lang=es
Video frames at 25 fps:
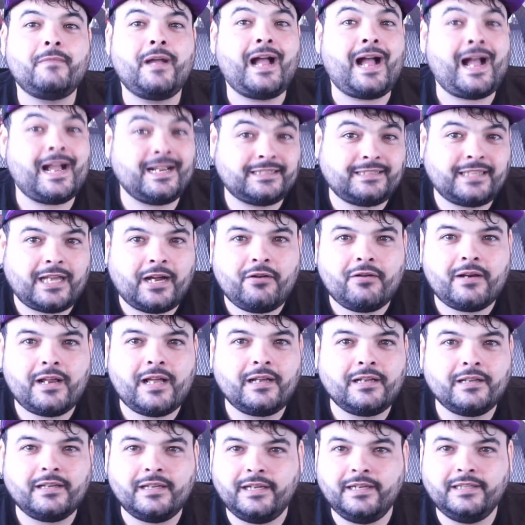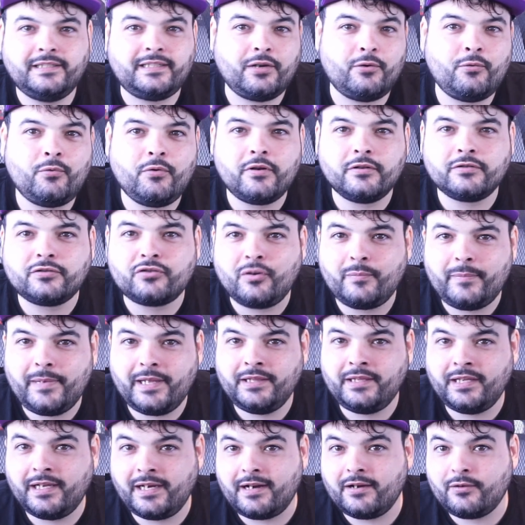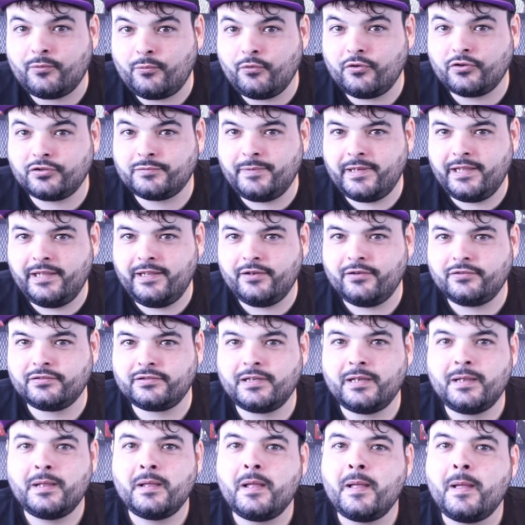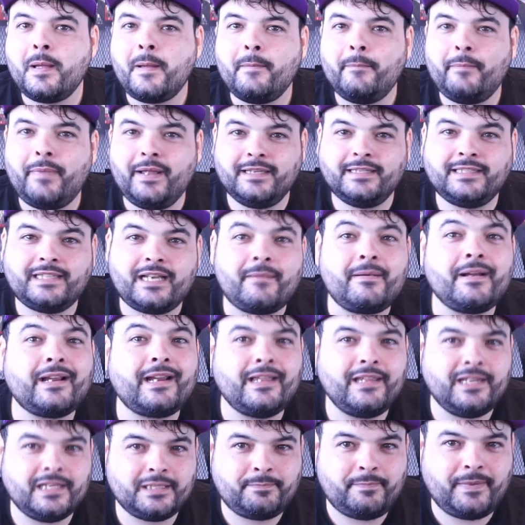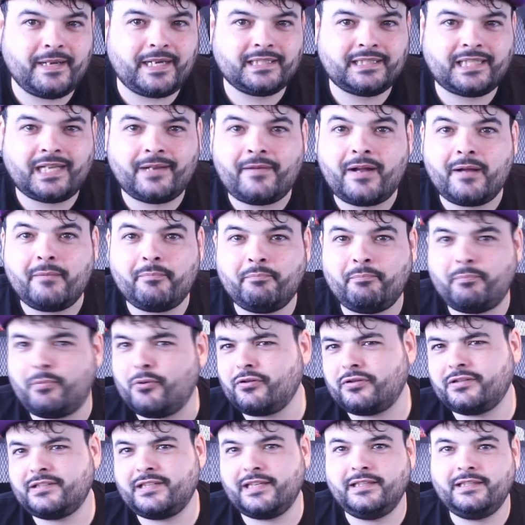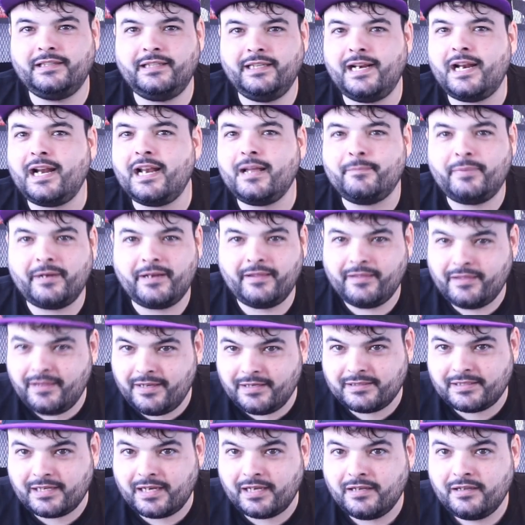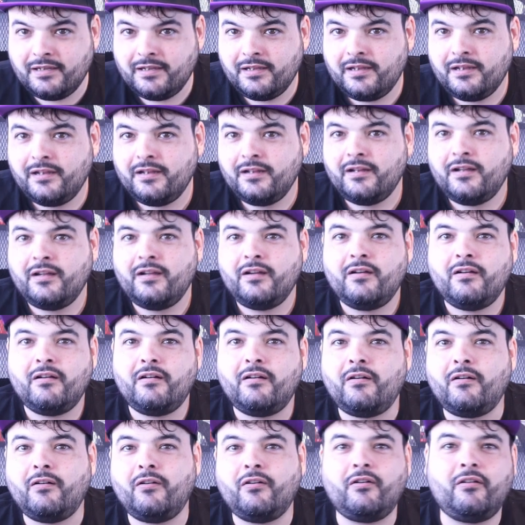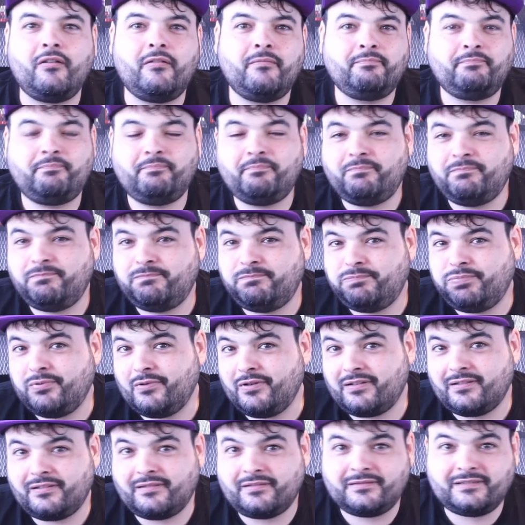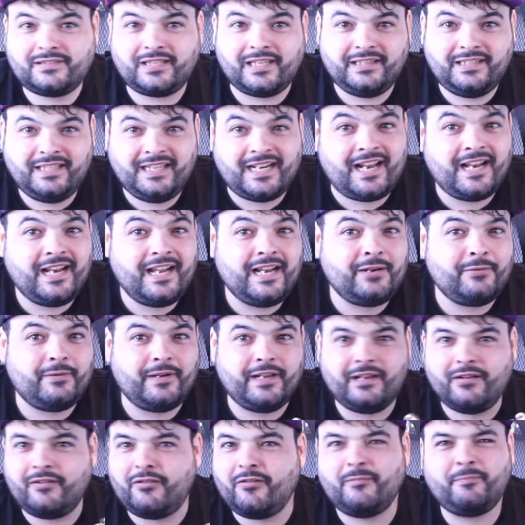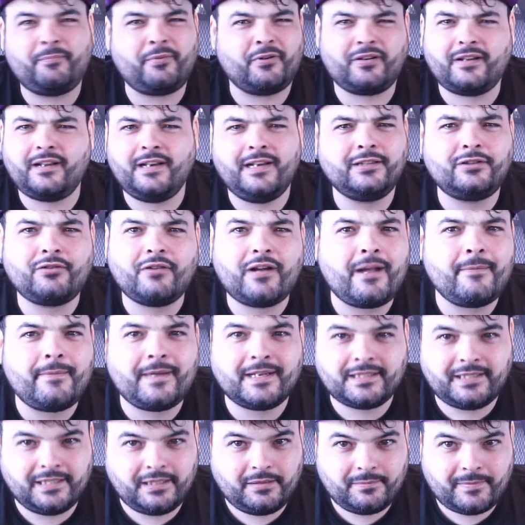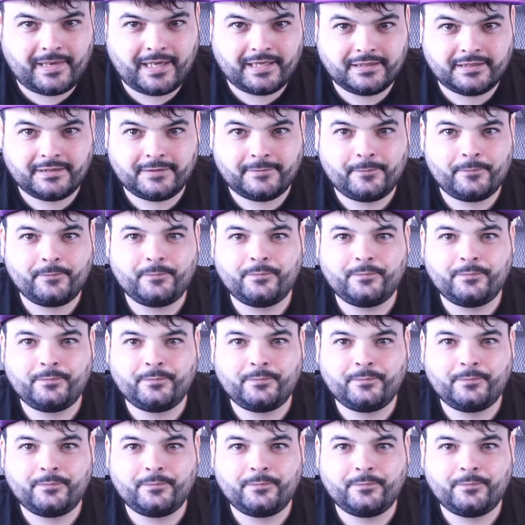Hasta ahora, y según os en algunos vídeos, pensaba que despertaba por sentir a la princesa, o por sentir al héroe, o porque le tocaba sin más.